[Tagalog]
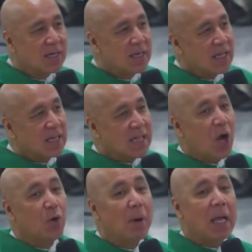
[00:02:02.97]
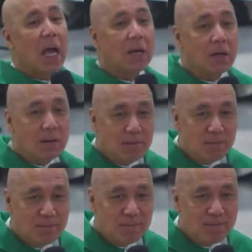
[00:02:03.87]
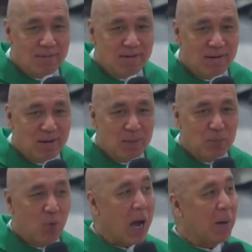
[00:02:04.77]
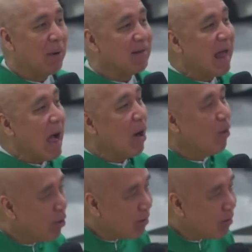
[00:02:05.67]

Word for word: Tao ba yan? Mukha bang tao?